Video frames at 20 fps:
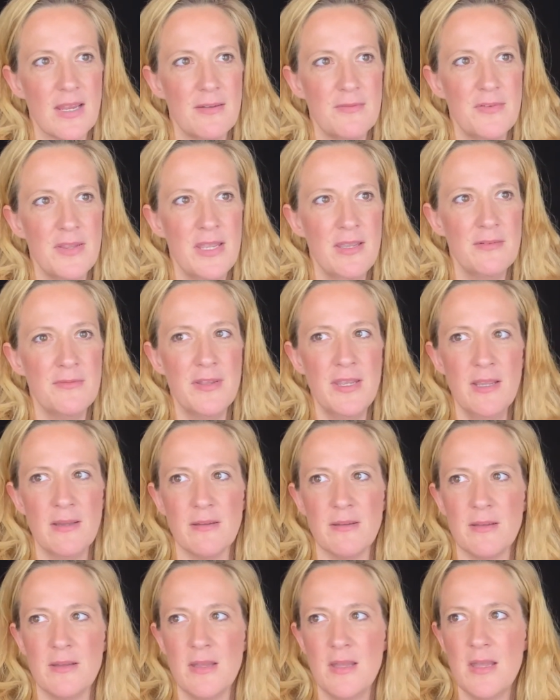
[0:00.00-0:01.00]
Wehe, wehe.
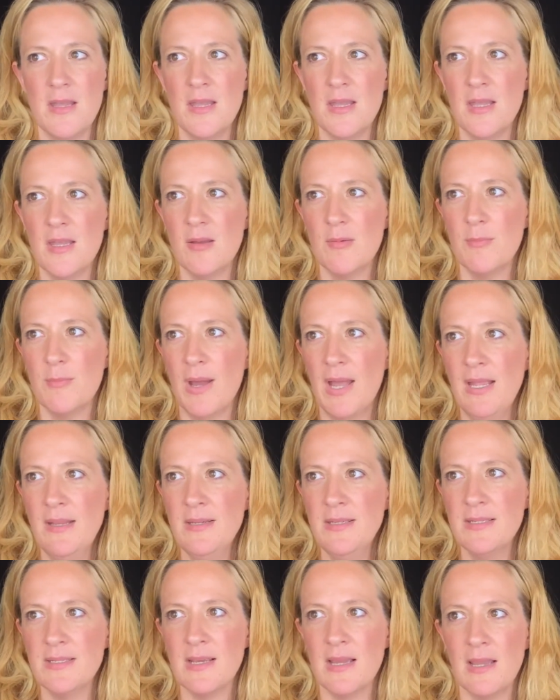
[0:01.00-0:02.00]

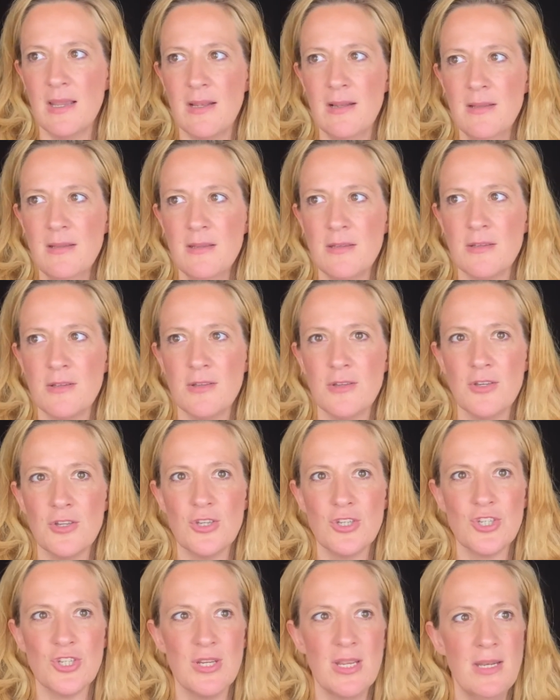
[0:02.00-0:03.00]
Beide Teile
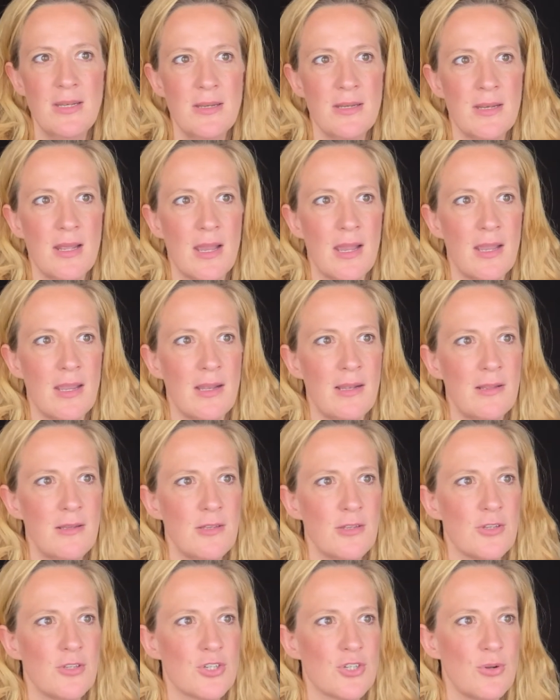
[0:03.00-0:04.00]
stehen in
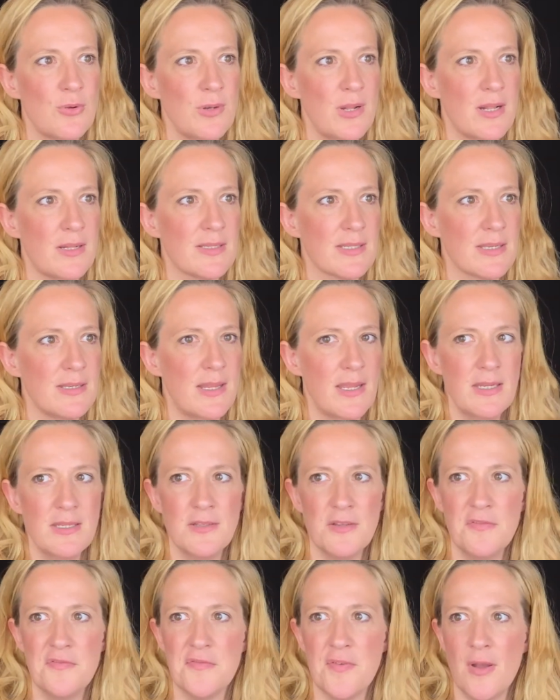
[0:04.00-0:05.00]
Eile, schon als
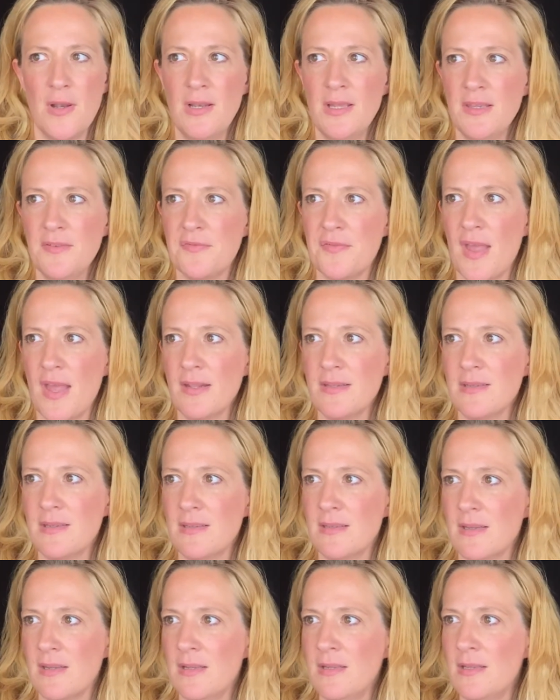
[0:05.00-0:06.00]
Knechte, völlig
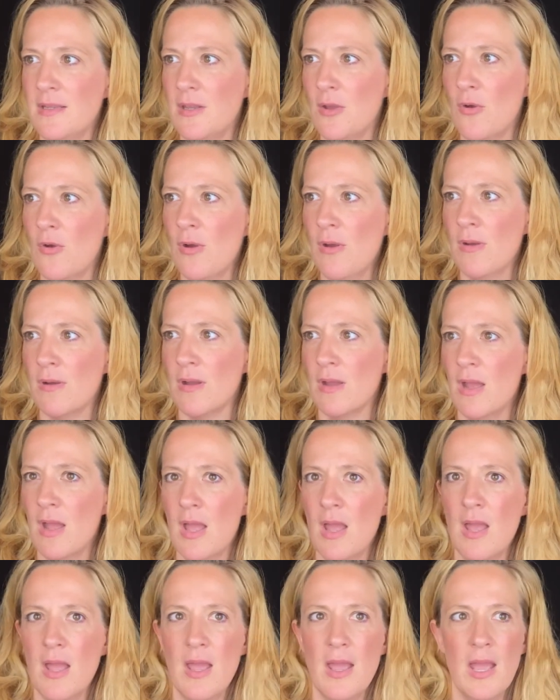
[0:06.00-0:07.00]
fertig in die Höhe.
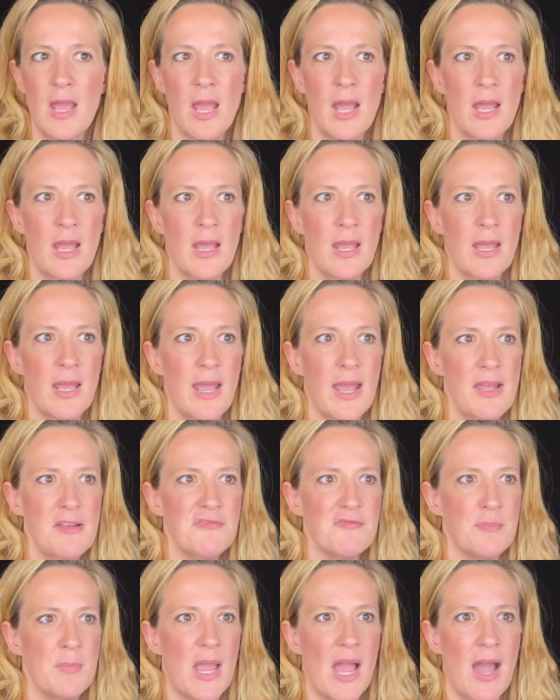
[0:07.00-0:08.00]

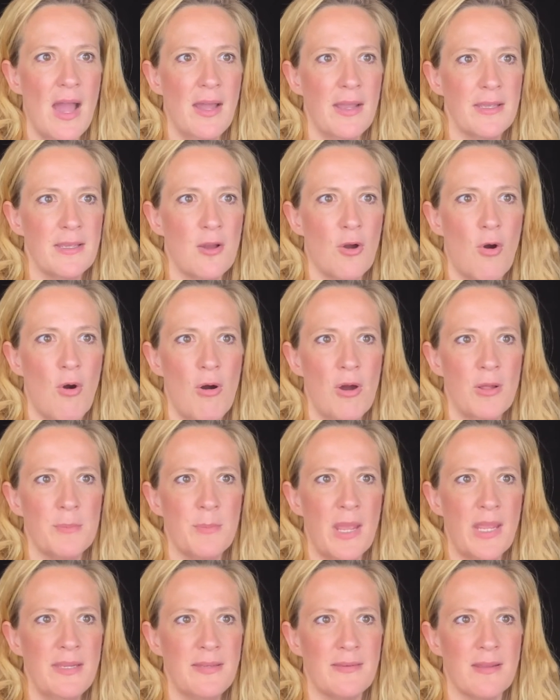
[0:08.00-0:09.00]
Helft mir, ach, ihr hohen
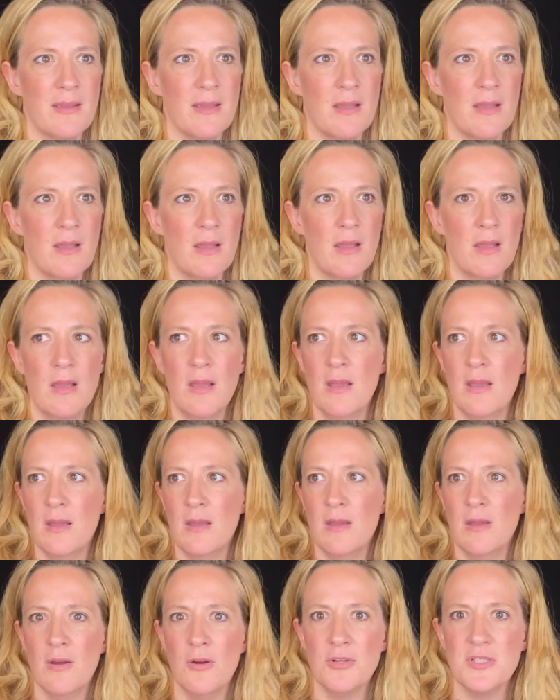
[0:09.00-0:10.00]
Mächte!
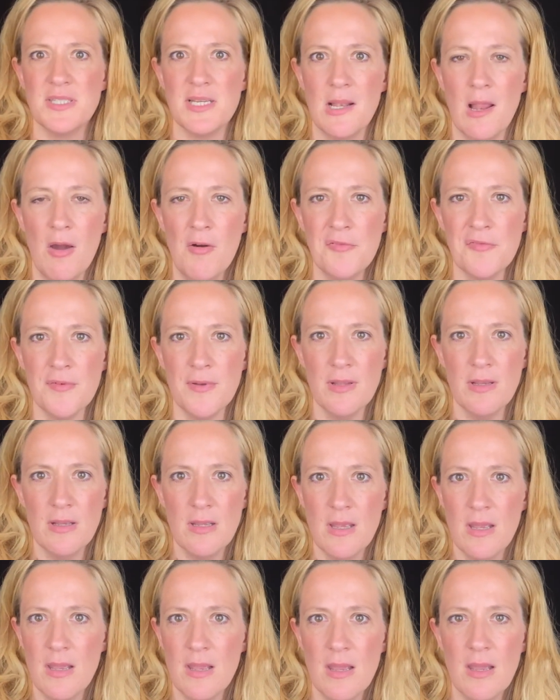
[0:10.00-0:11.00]
Und sie laufen.
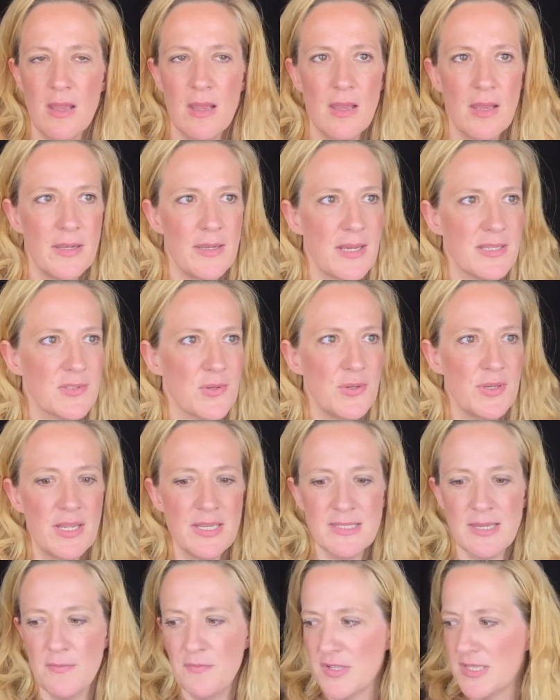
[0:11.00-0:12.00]
Nass und
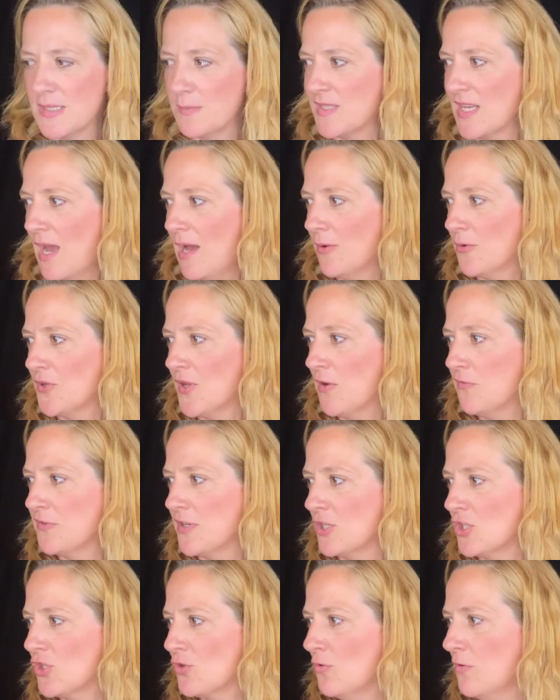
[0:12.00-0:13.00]
nässer wird's im Saal und auf
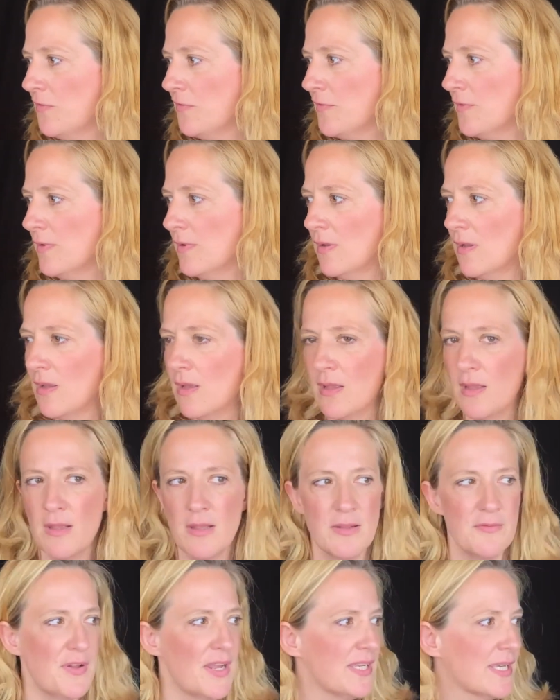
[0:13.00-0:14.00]
den Stufen.
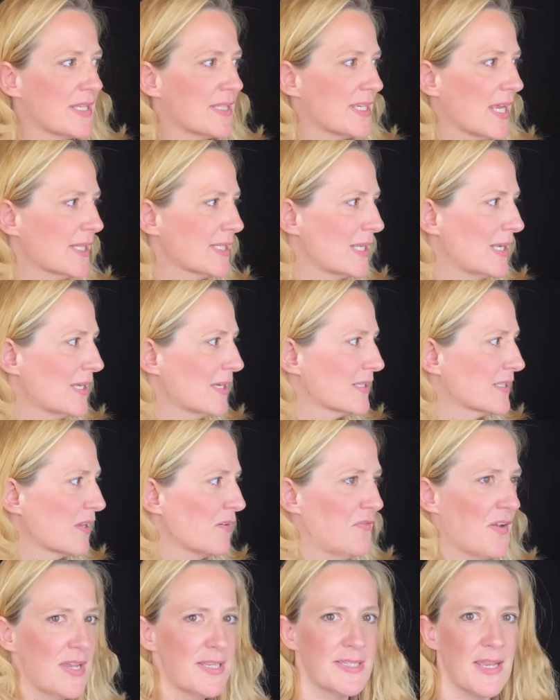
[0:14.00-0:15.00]
Welch entsetzliches
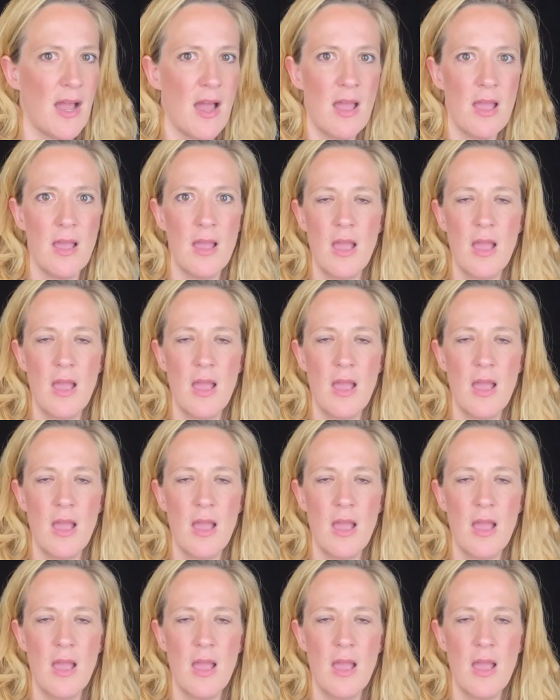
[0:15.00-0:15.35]
Gewässer!